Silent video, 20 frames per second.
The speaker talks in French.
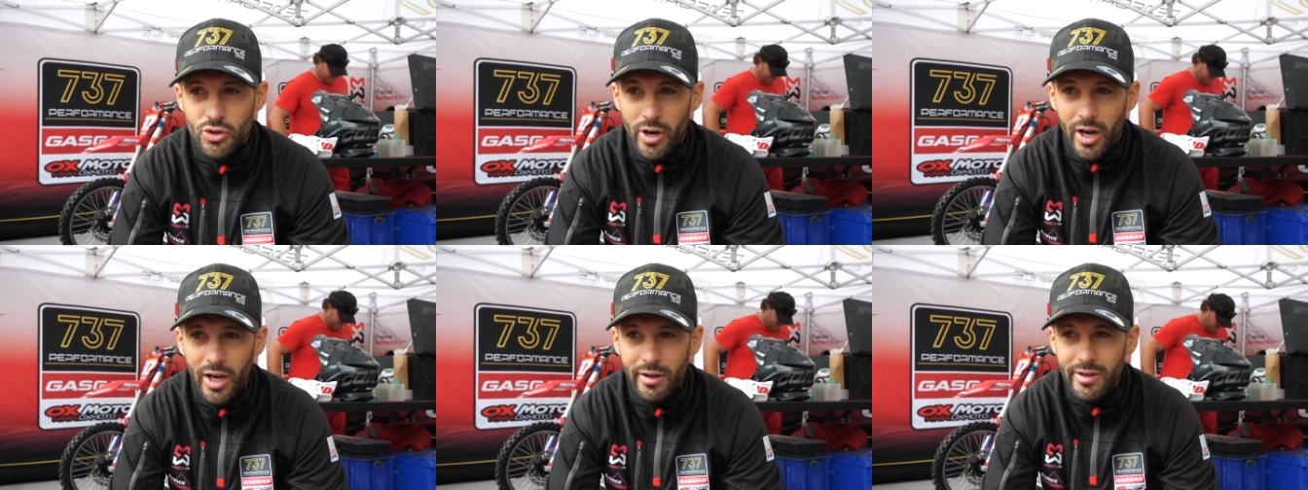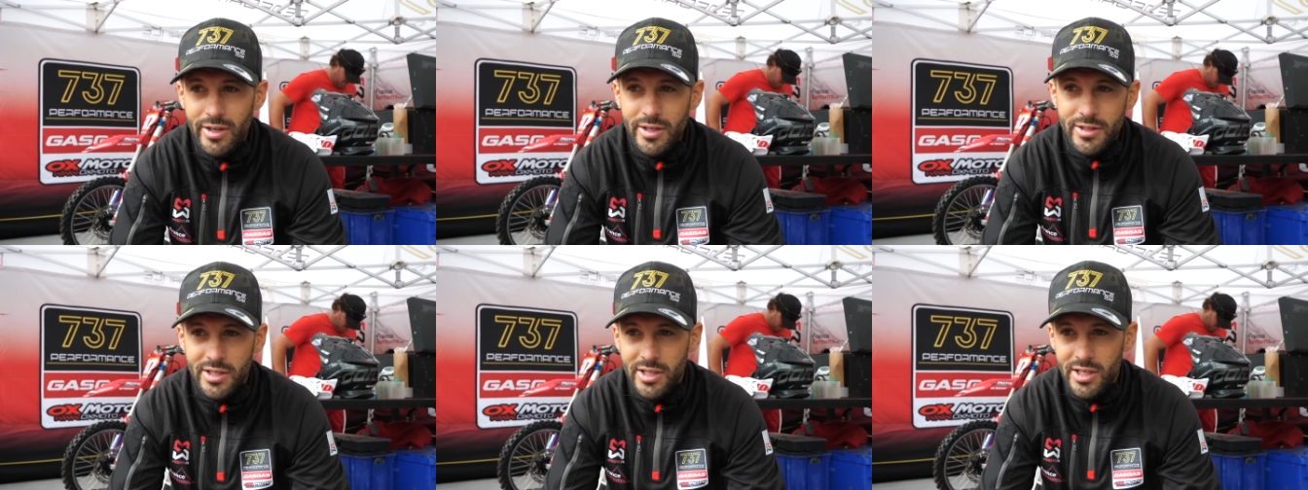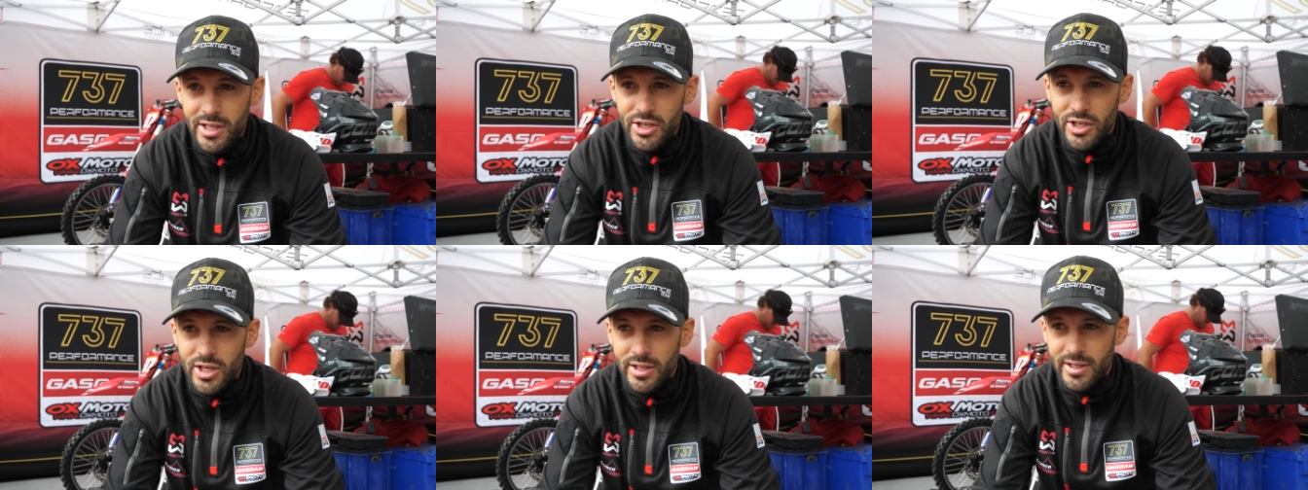Je suis arrivé
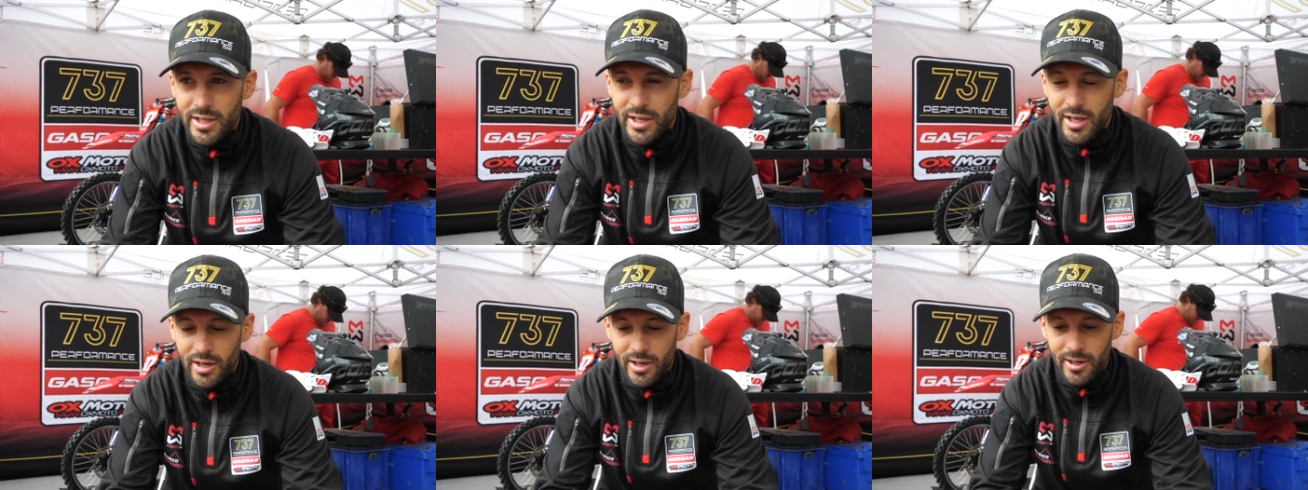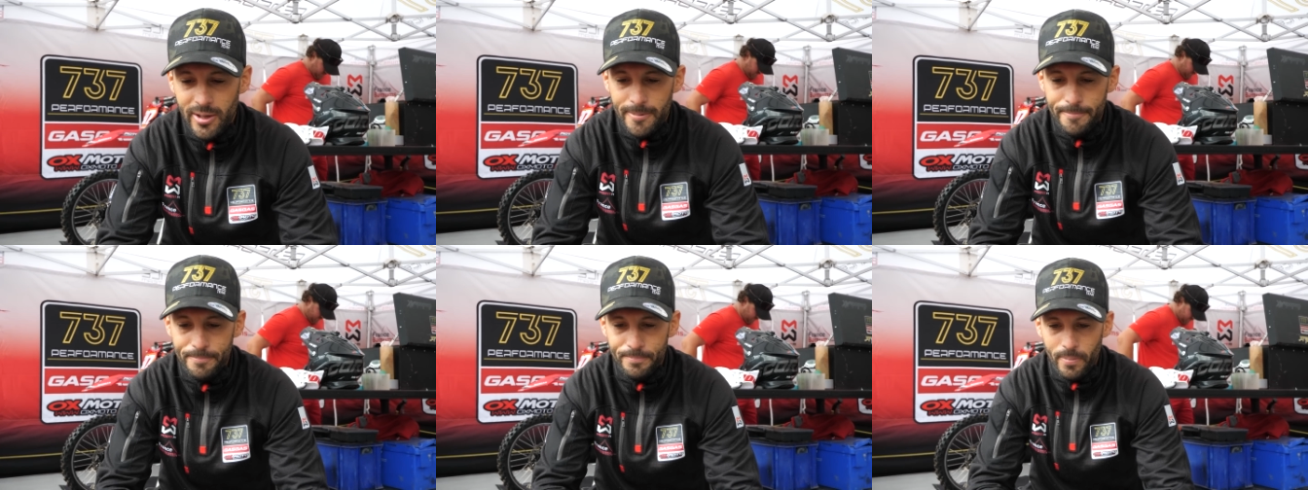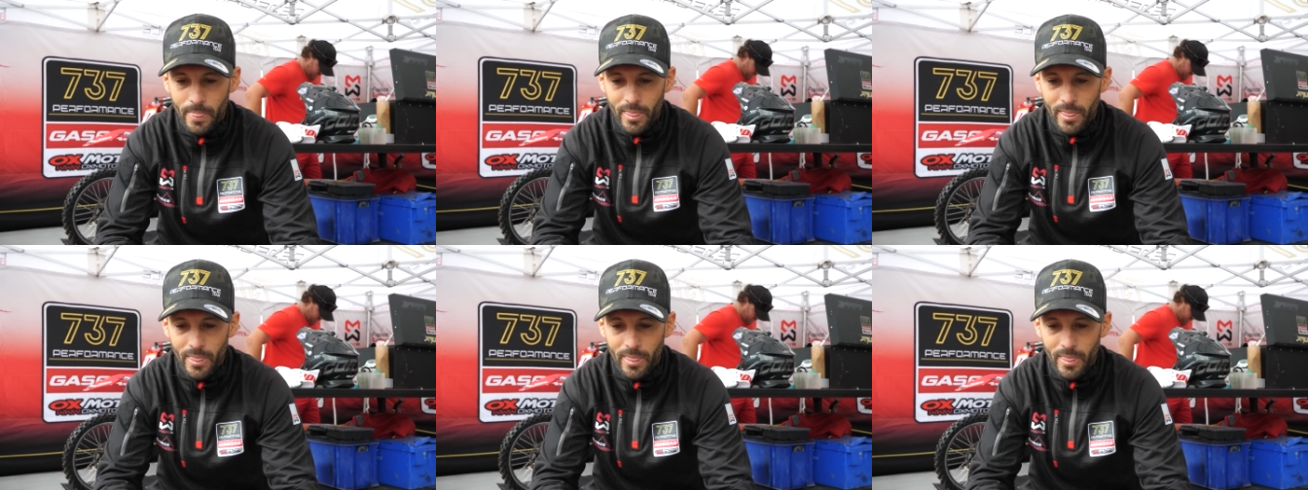ici, j'étais euh,